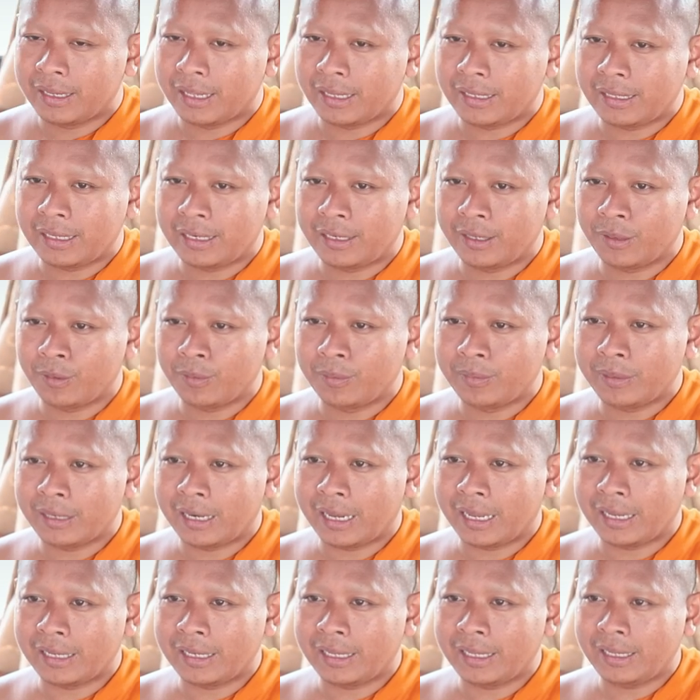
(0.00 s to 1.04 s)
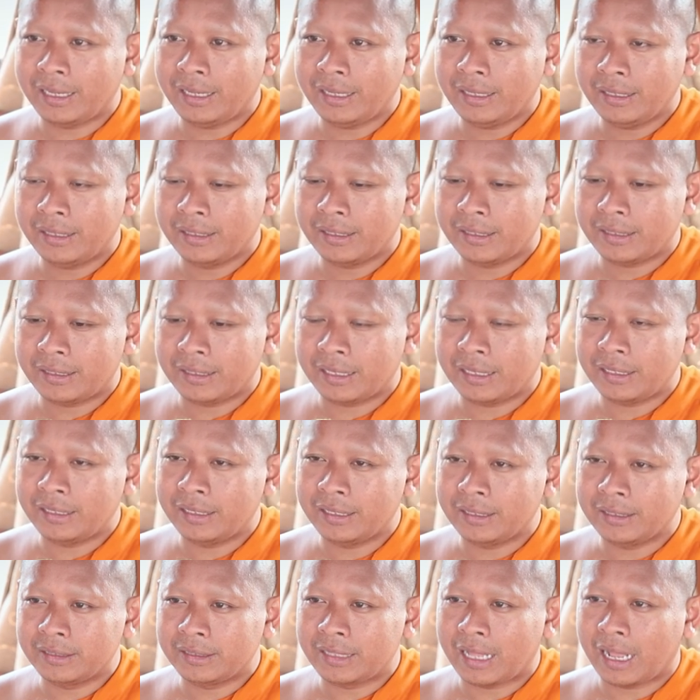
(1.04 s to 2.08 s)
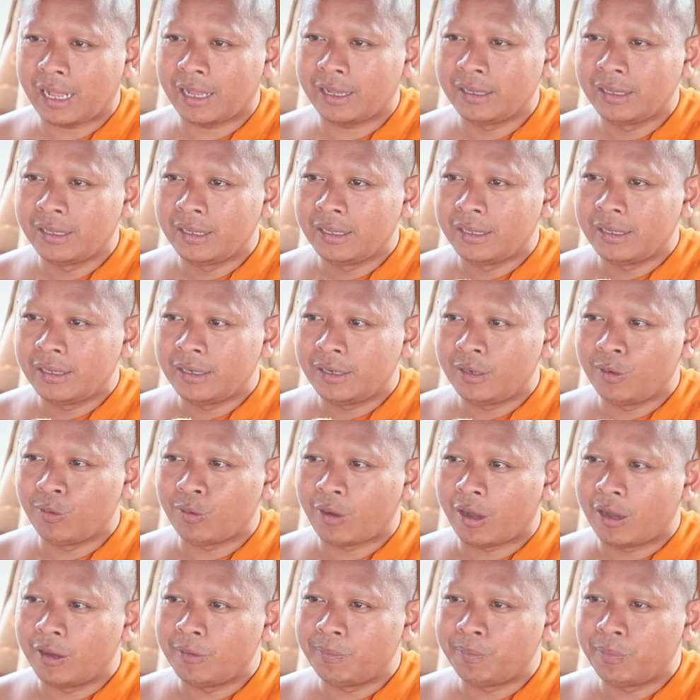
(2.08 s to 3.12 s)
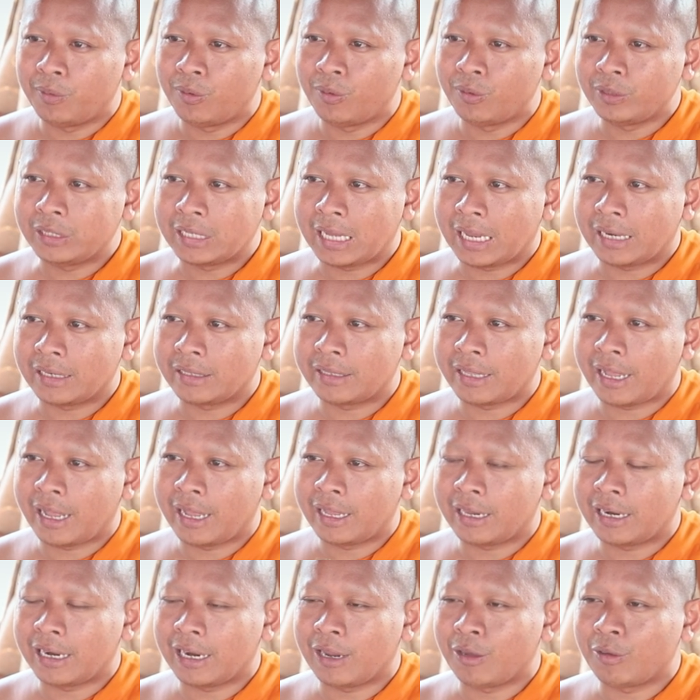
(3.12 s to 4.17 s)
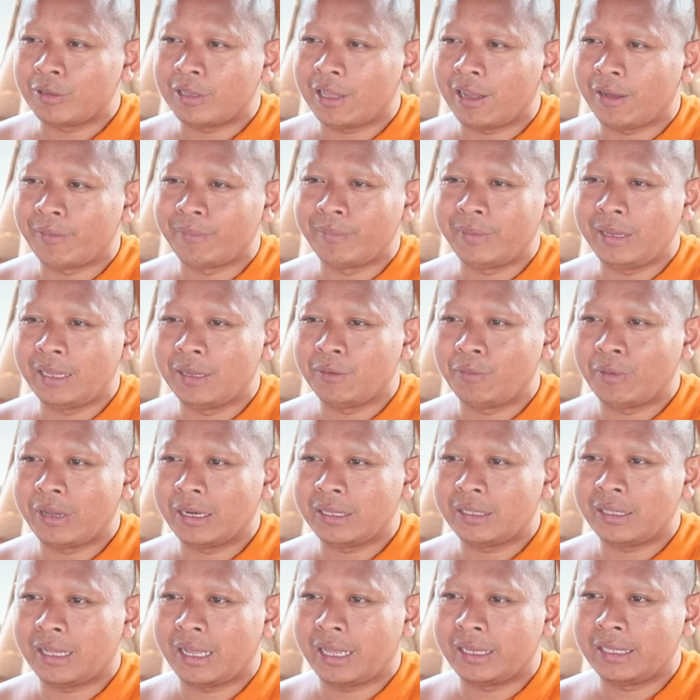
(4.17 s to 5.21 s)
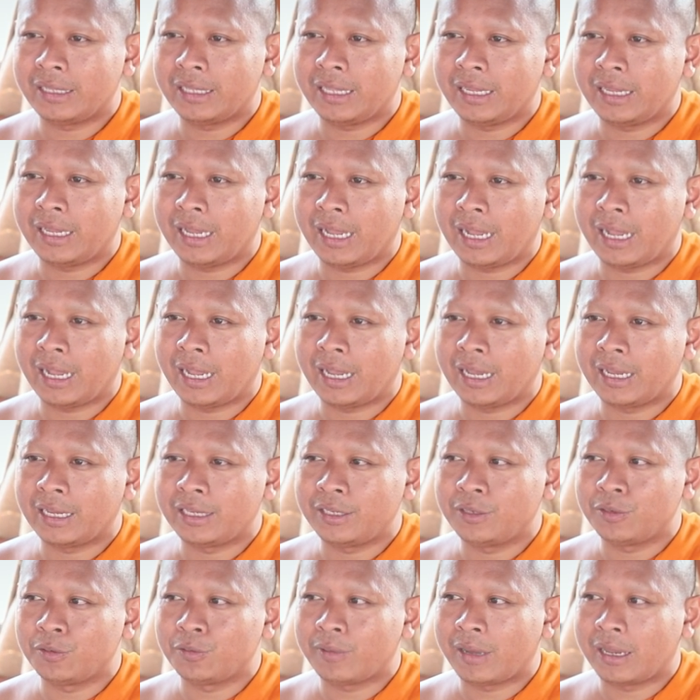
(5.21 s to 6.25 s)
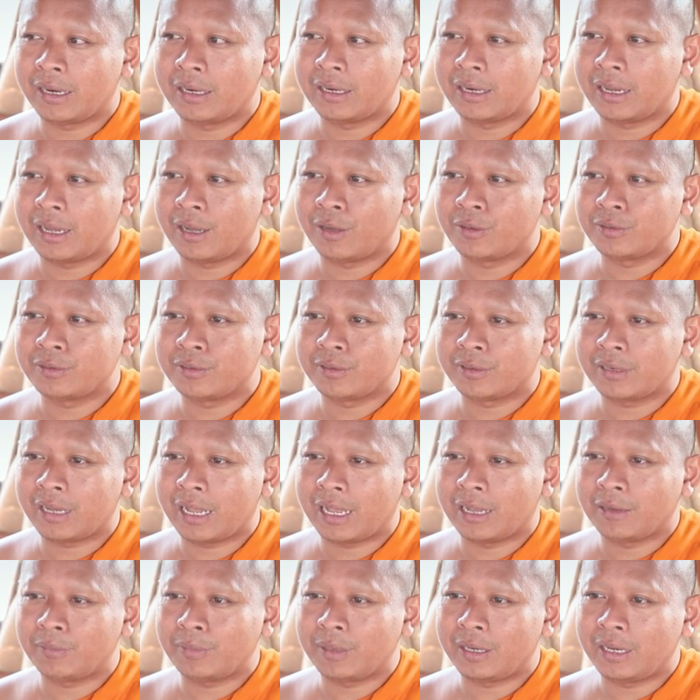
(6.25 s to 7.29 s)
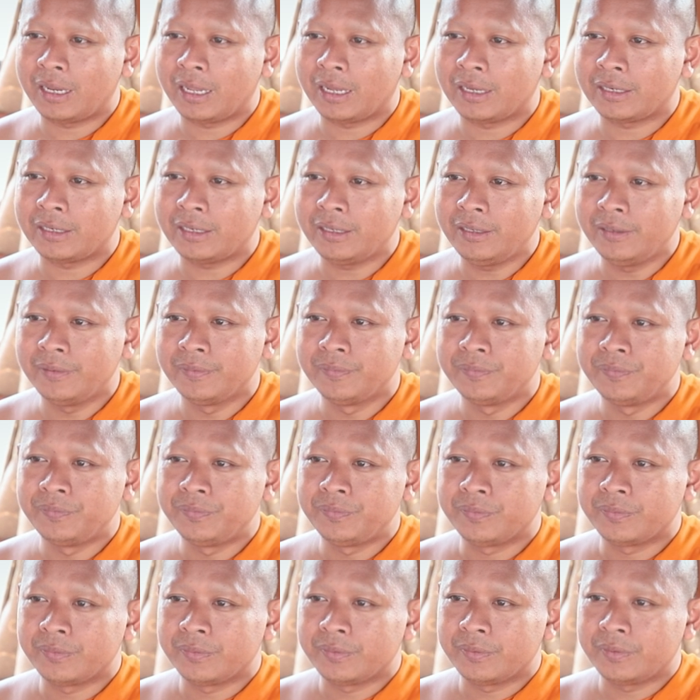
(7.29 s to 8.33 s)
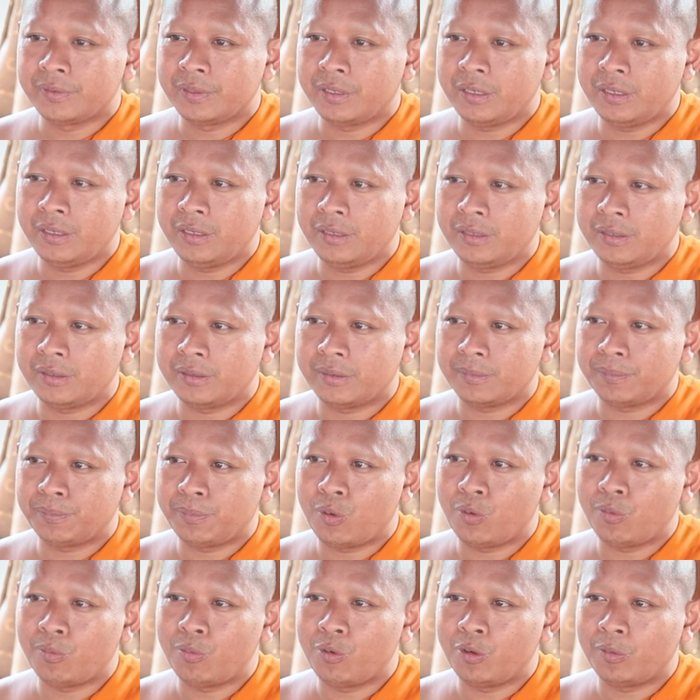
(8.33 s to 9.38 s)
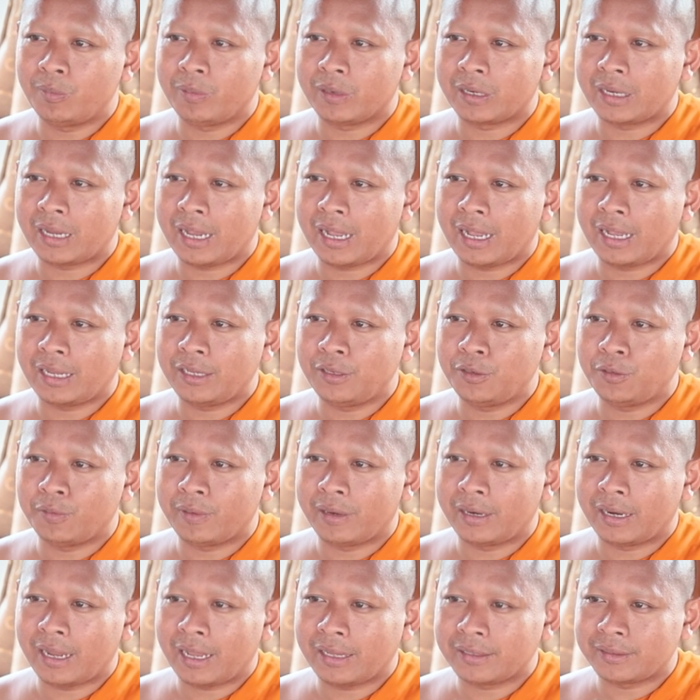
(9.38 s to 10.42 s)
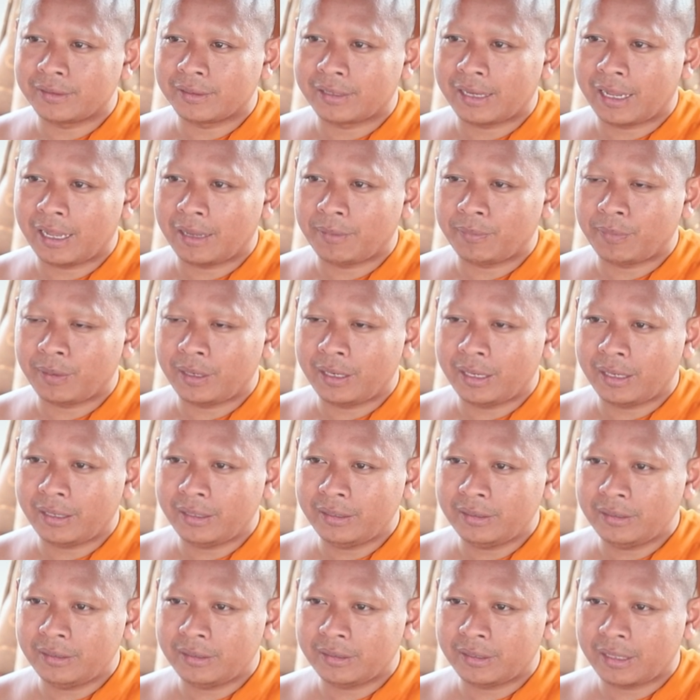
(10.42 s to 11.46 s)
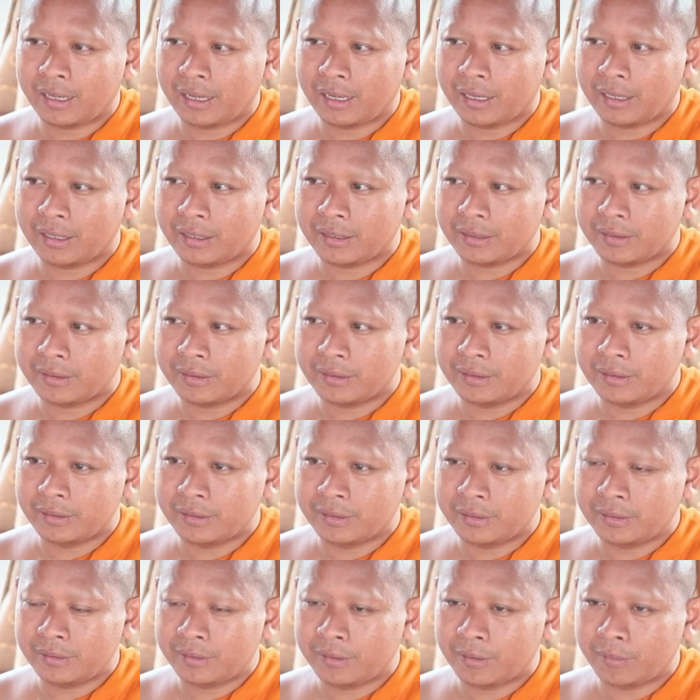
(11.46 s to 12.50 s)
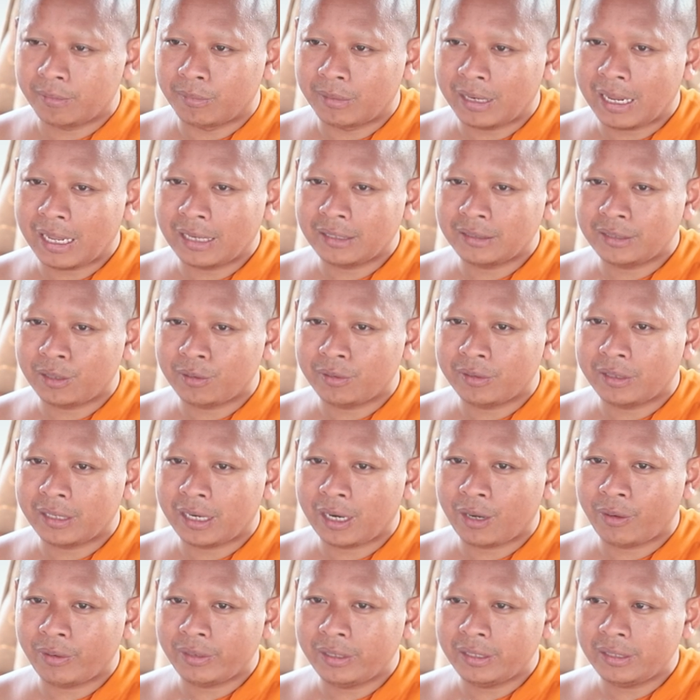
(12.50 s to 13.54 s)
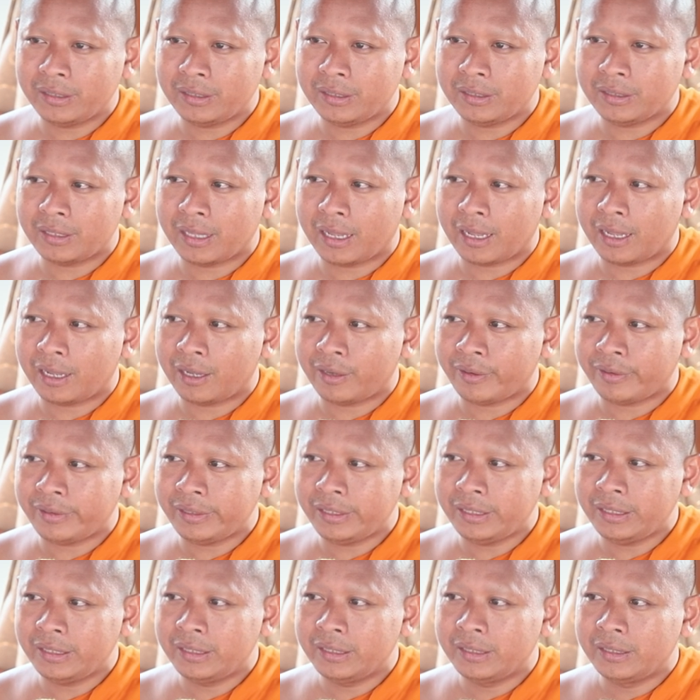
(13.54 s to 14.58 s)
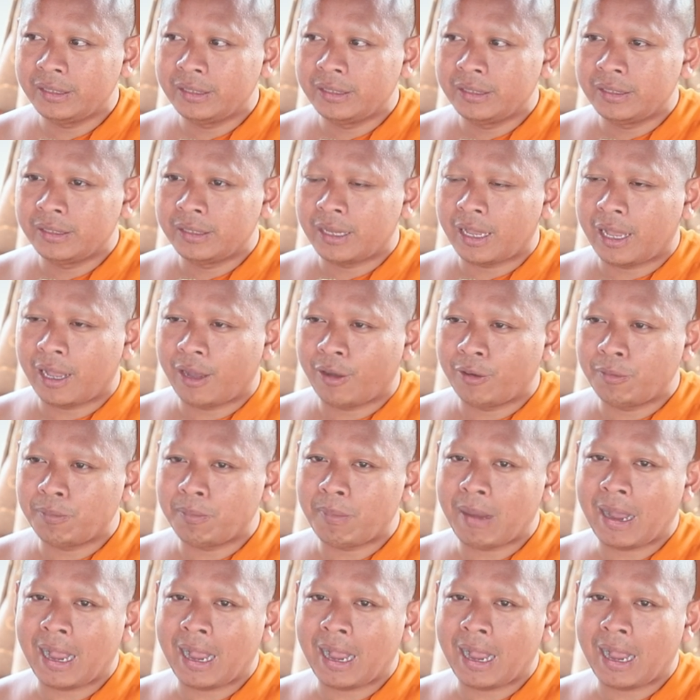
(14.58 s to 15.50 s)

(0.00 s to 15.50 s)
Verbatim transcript: là nhiệt độ cái này nhé đại dương thang lục oi po chặt ta rau tham mía vật than tệ a dụ văn nào sục khang vật liang nữa cứ po buôn và ca dụ văn nạ sục hạ vật liang nữa cứ thà cầm lăng trồng còi nữa cứ thà oi